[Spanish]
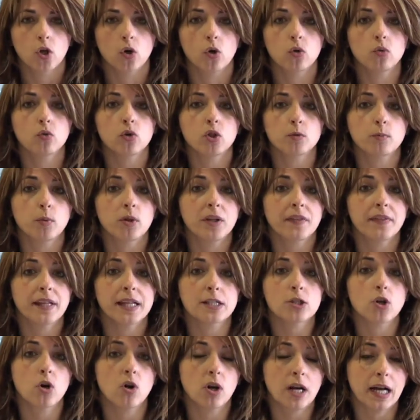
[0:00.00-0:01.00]
Con unos
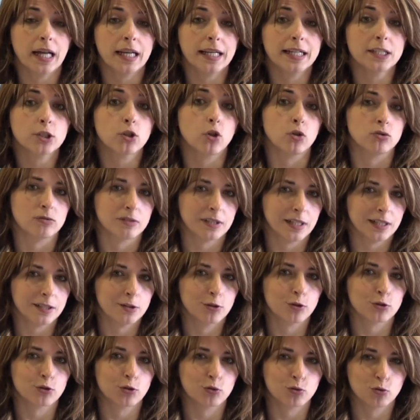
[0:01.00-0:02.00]
policías locales
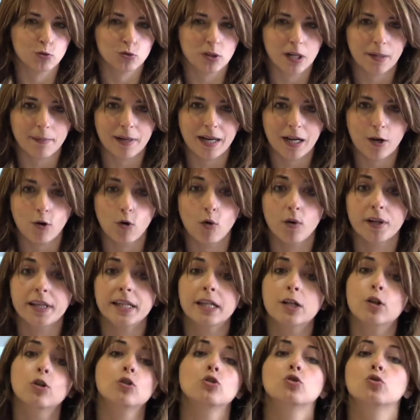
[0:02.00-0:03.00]
contentos con su trabajo
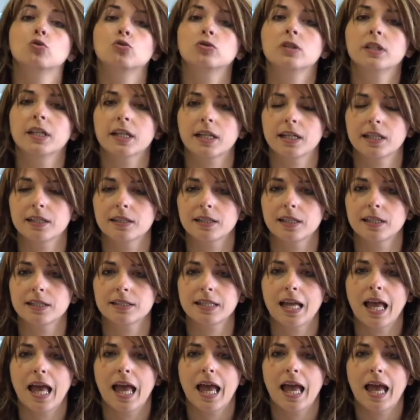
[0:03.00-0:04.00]
y con sus
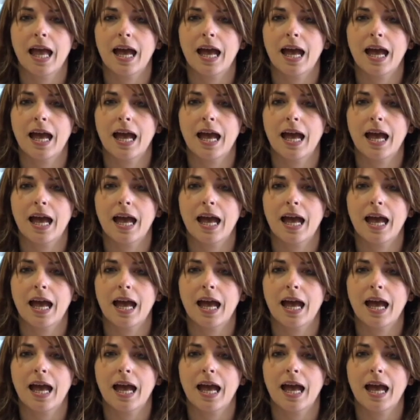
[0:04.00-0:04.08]
dirigentes,